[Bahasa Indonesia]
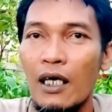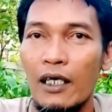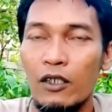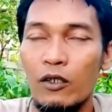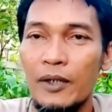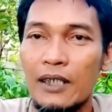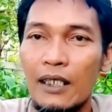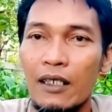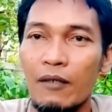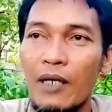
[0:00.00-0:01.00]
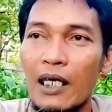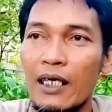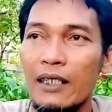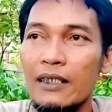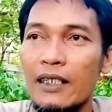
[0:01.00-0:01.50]
itu bisa
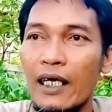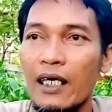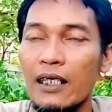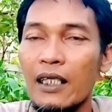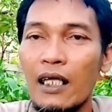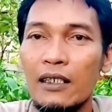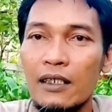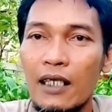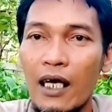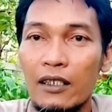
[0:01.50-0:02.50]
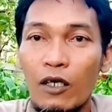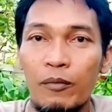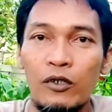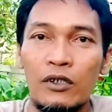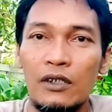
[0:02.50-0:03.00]
dikembangkan di daerah dataran rendah
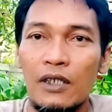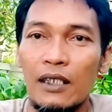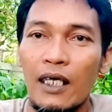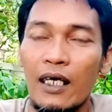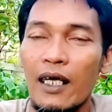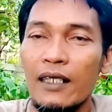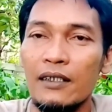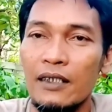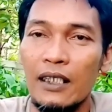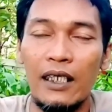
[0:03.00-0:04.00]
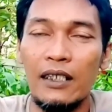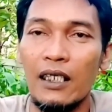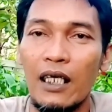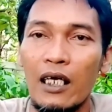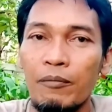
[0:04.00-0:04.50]
ataupun dataran tinggi.
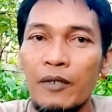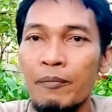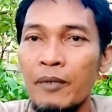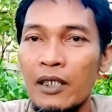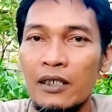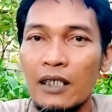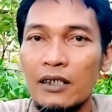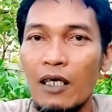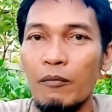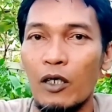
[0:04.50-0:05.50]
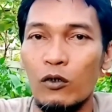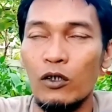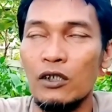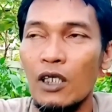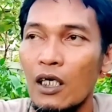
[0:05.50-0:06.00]
Jadi adaptabilitasnya
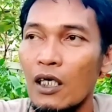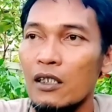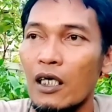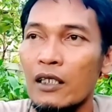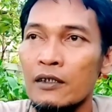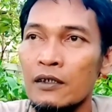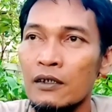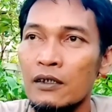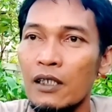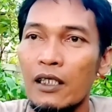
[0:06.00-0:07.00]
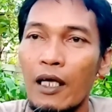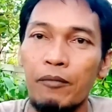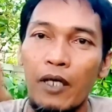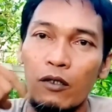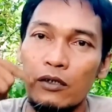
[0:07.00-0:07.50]
bagus dan setiap
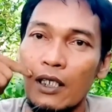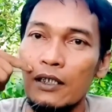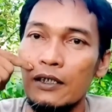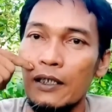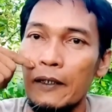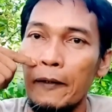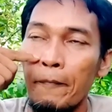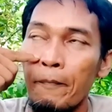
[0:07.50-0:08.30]
tahunnya di sini